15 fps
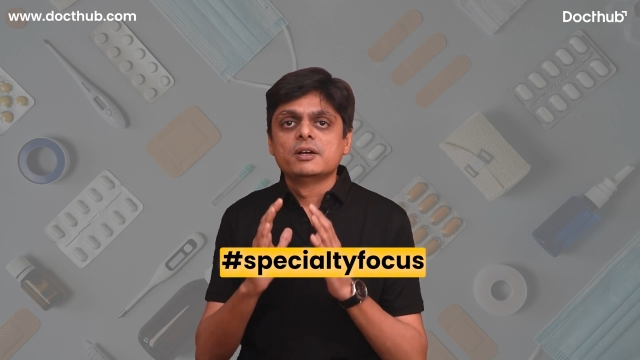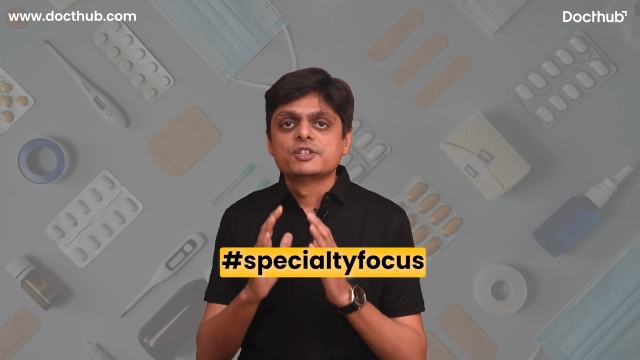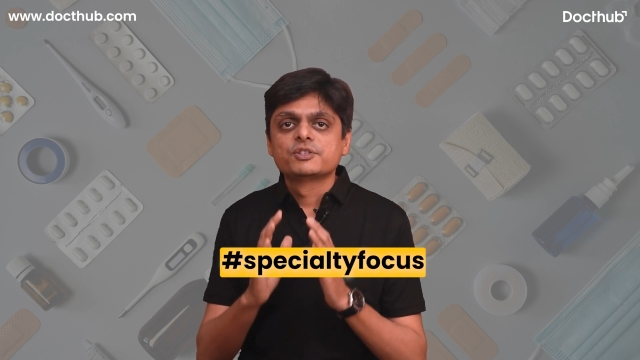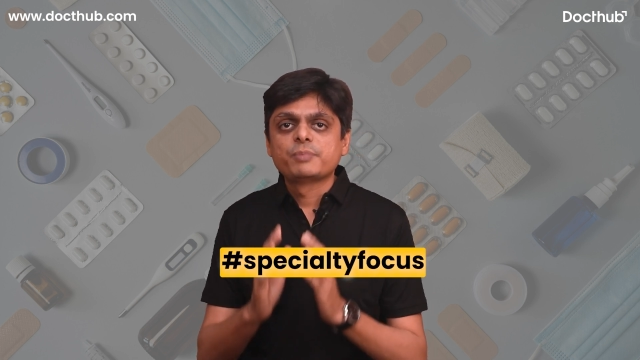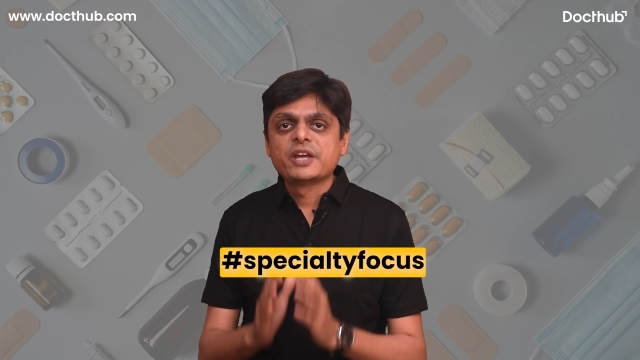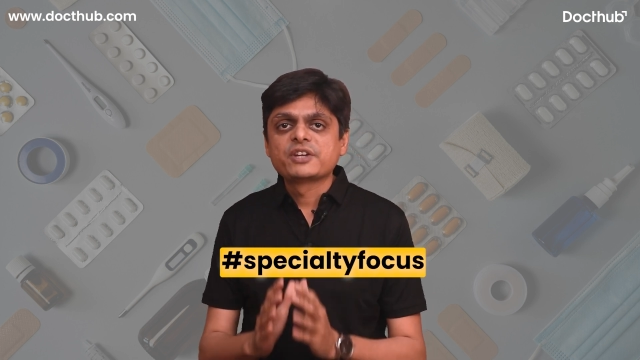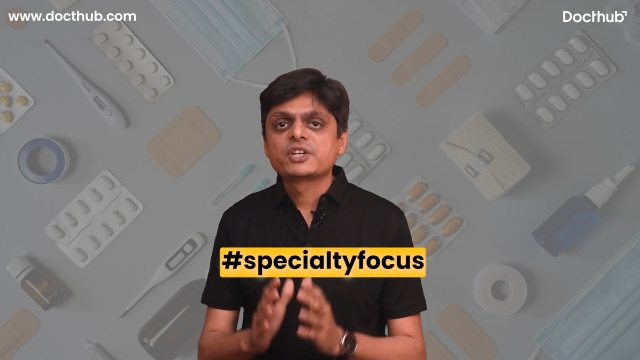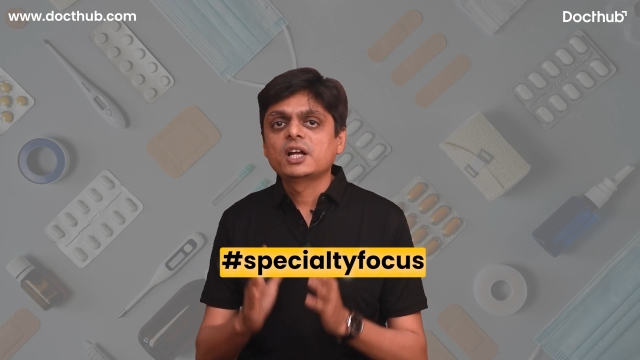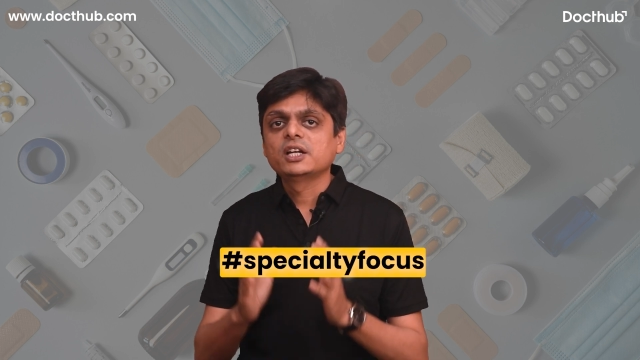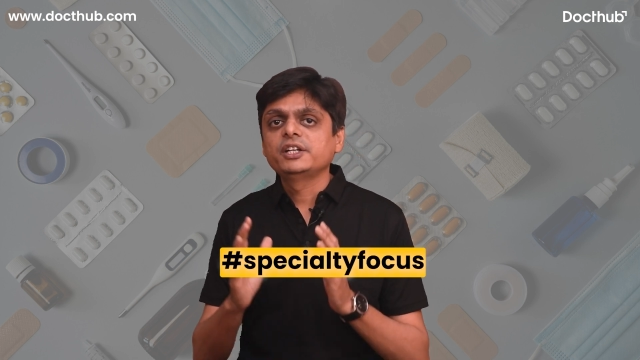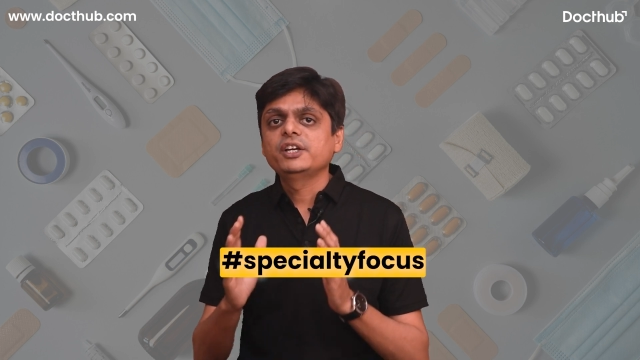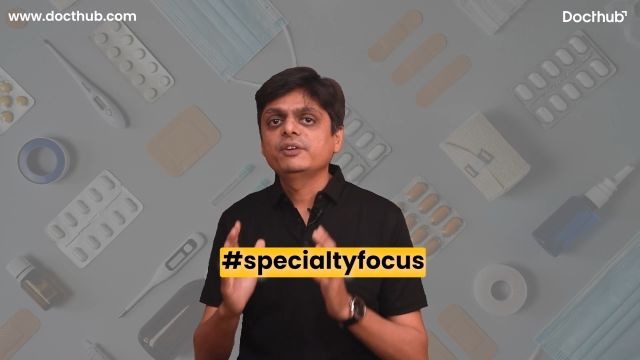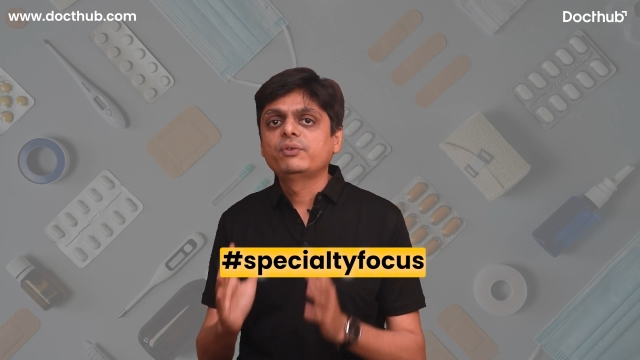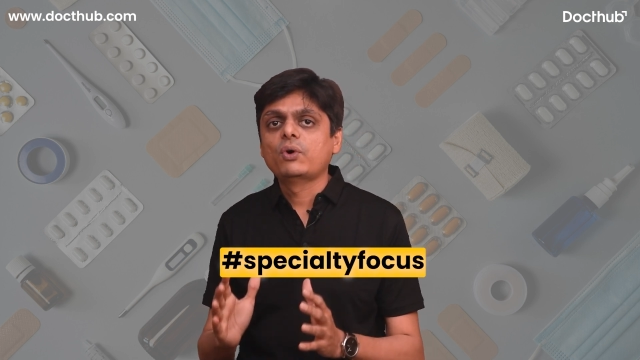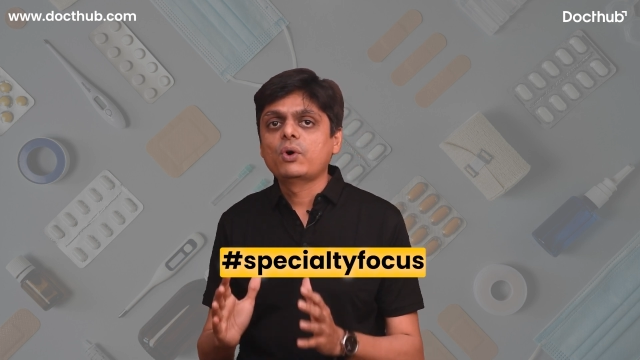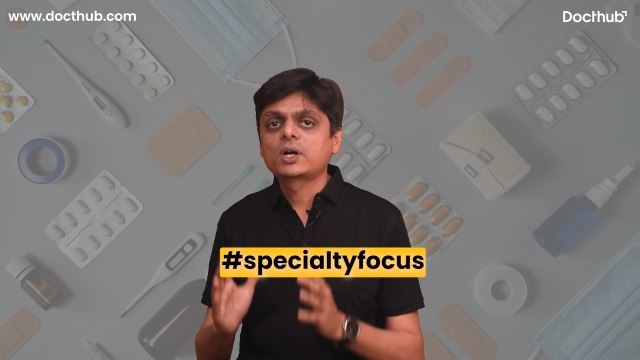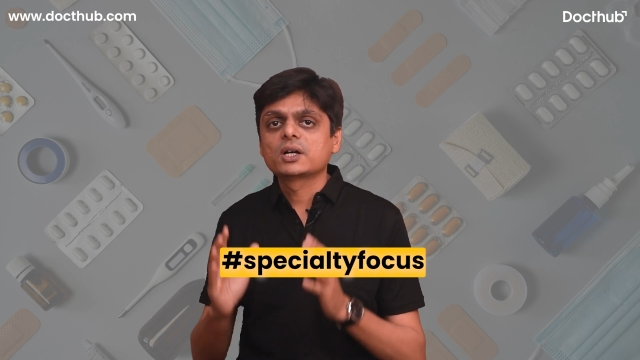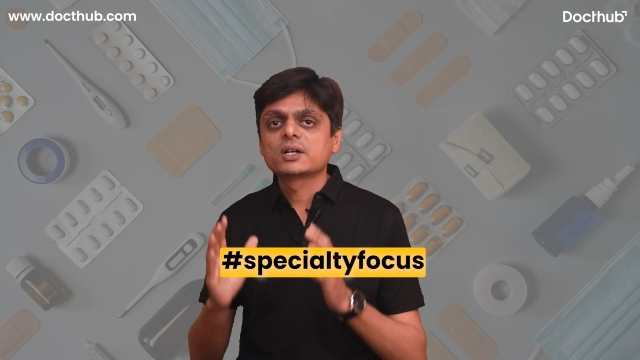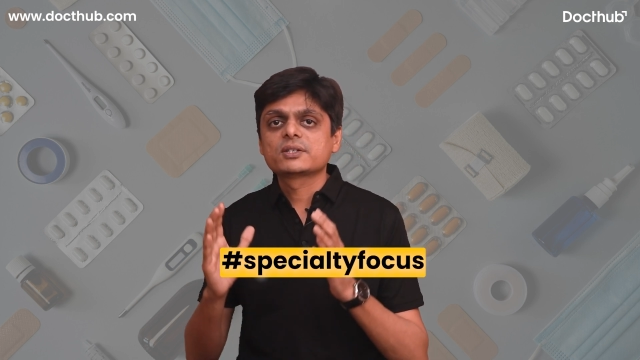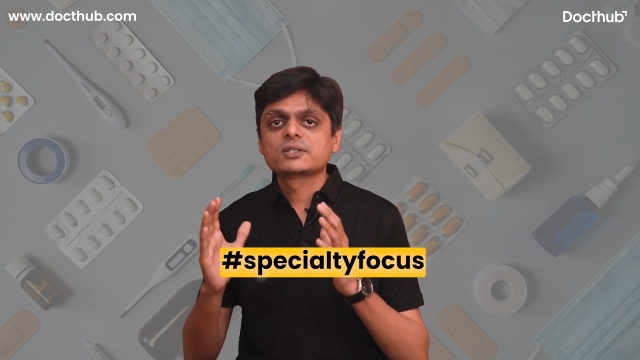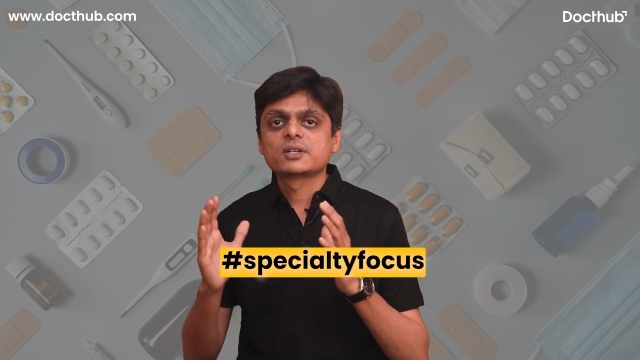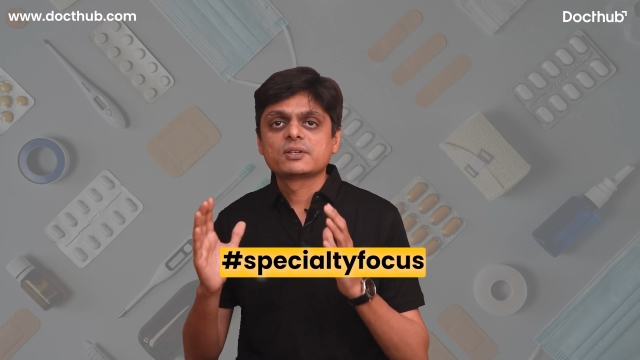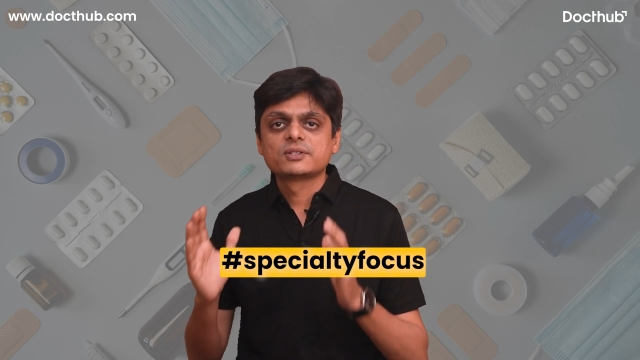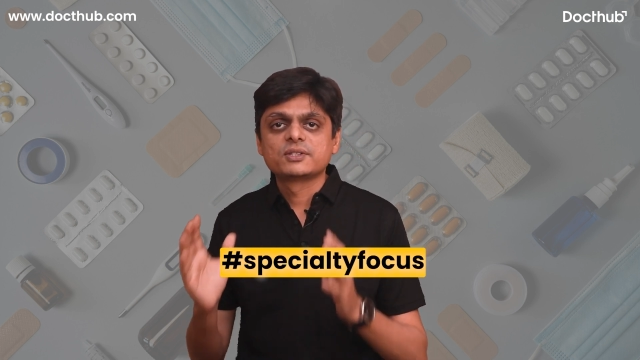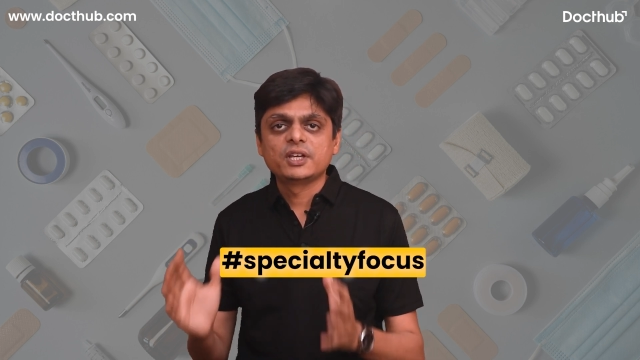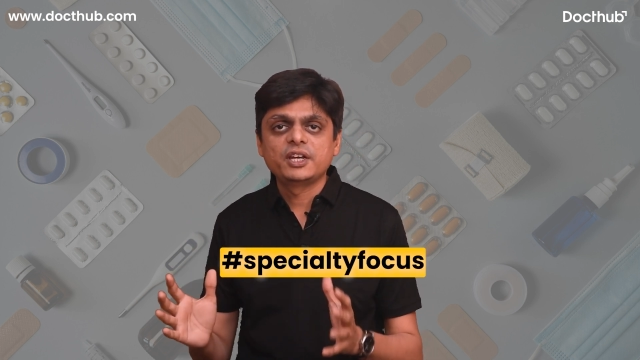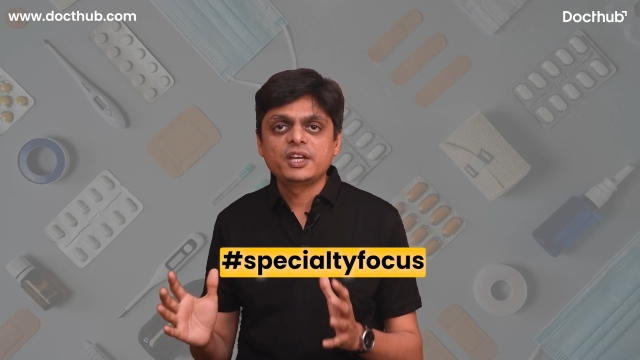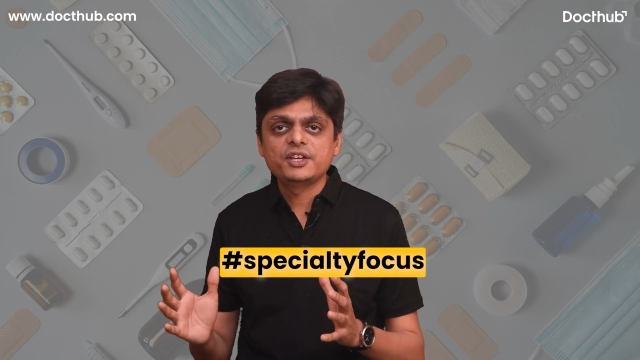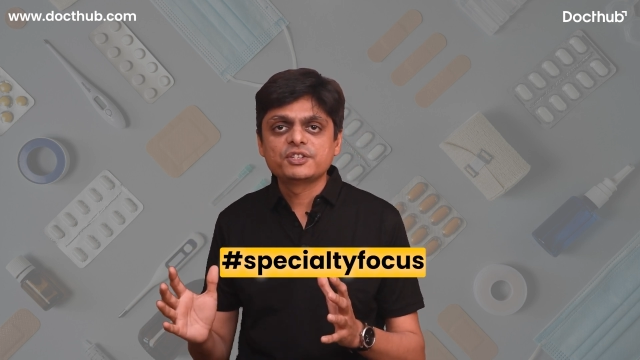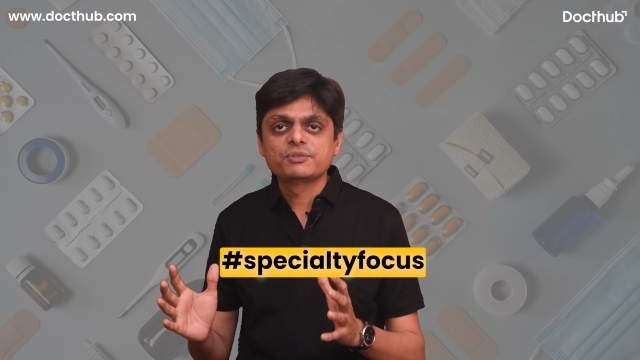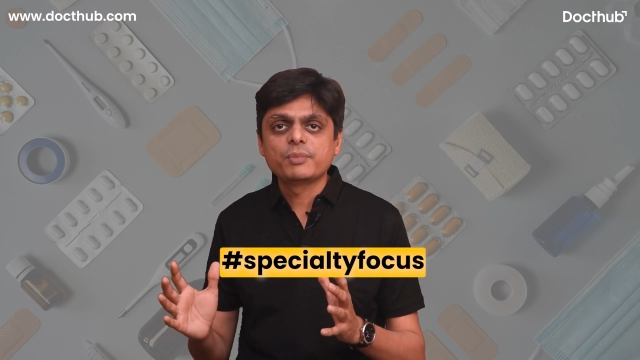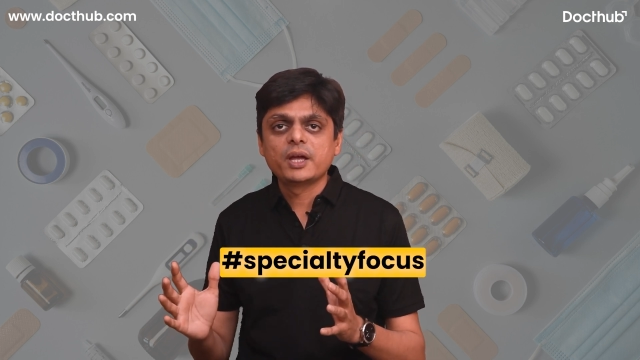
स्पेशलिटी फोकस सीरीज़